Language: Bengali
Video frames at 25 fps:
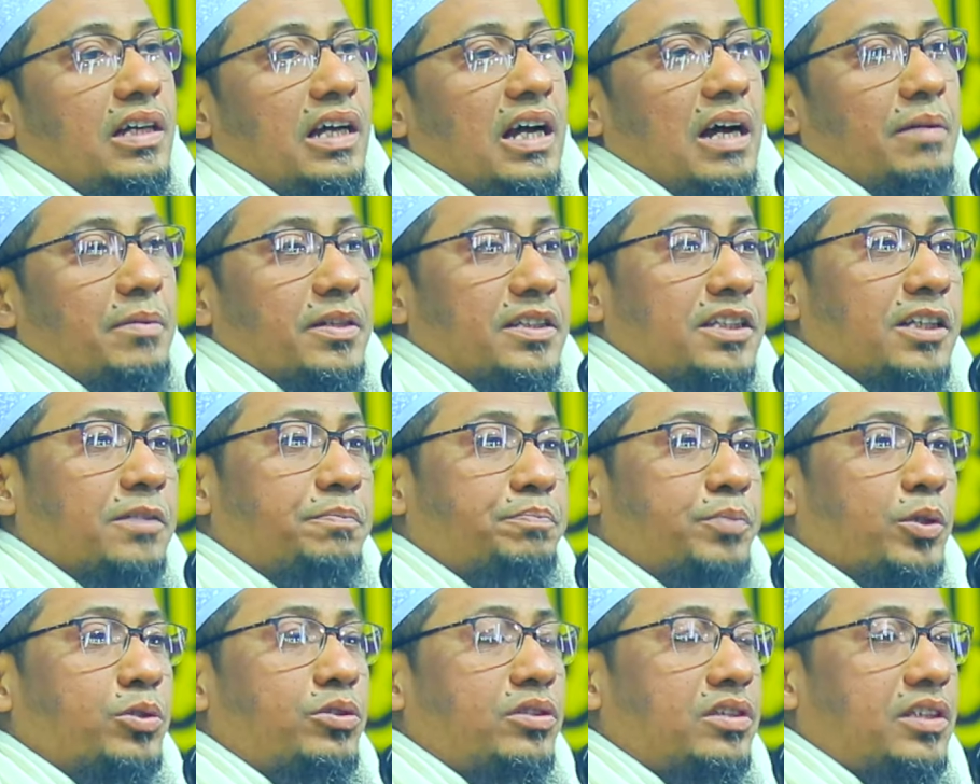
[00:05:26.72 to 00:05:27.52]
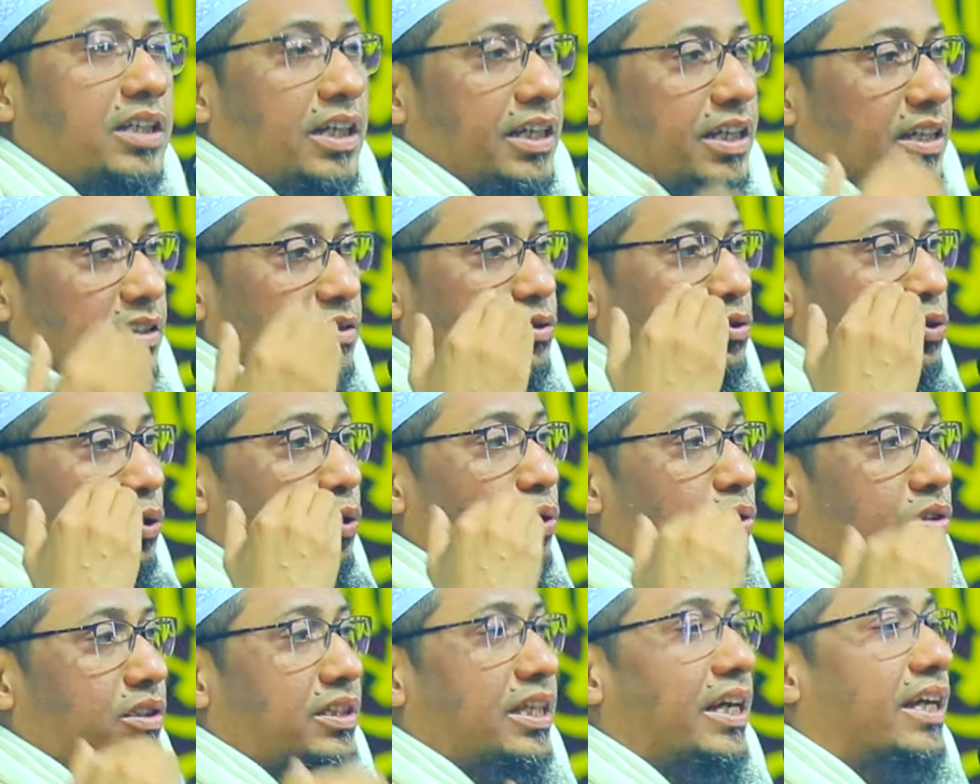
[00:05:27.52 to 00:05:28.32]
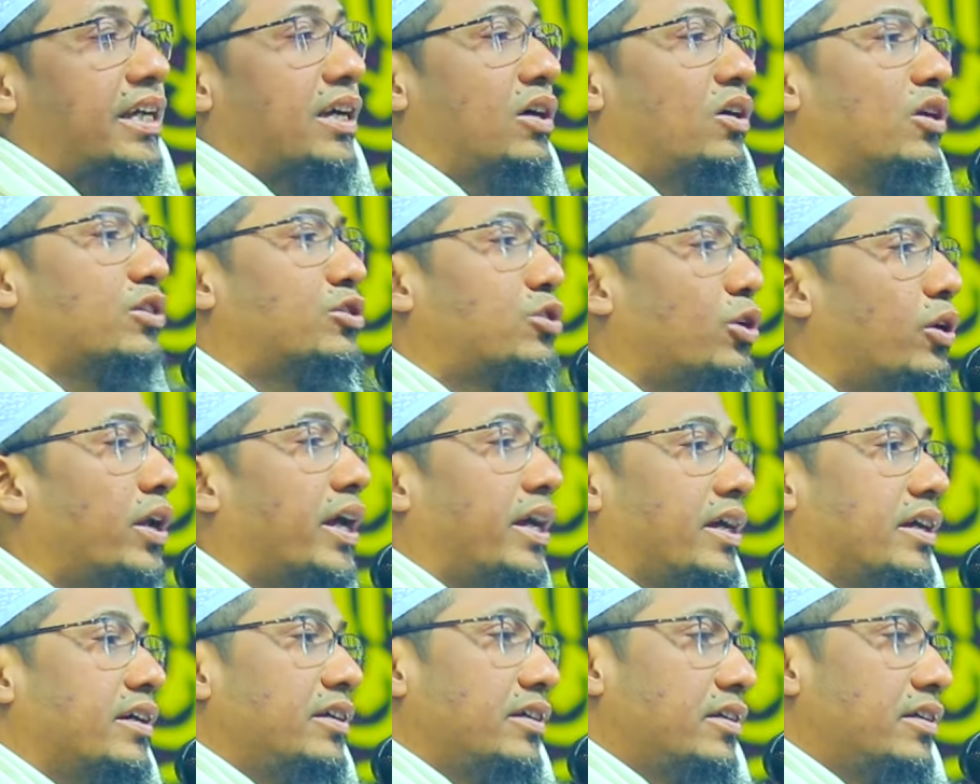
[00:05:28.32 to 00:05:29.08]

আমাদের প্রত্যেকের চোখ থেকে অঝরে